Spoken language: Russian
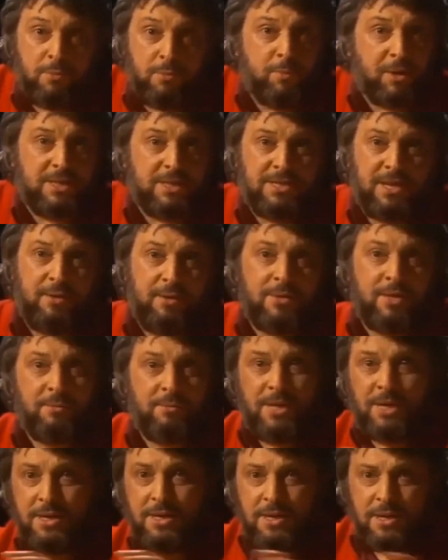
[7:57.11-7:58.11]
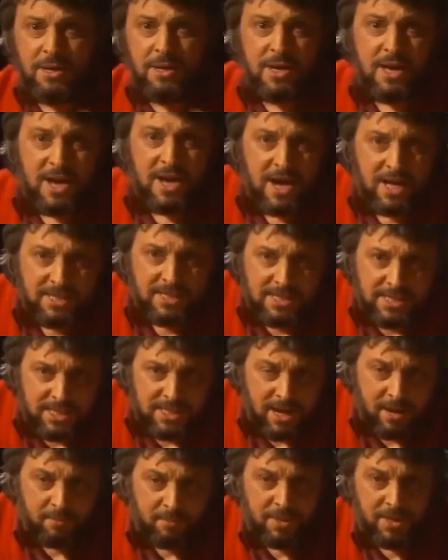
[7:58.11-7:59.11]
он представил там такие
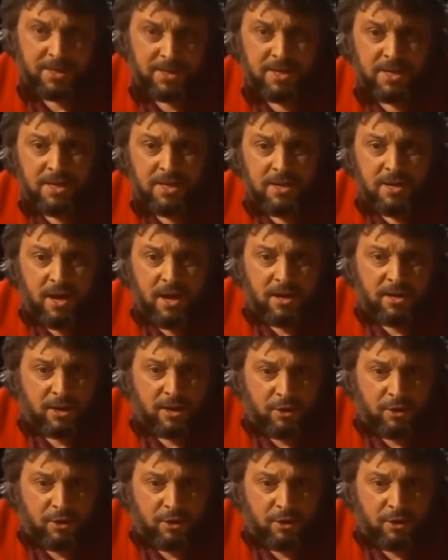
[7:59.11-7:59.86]
ансамбли о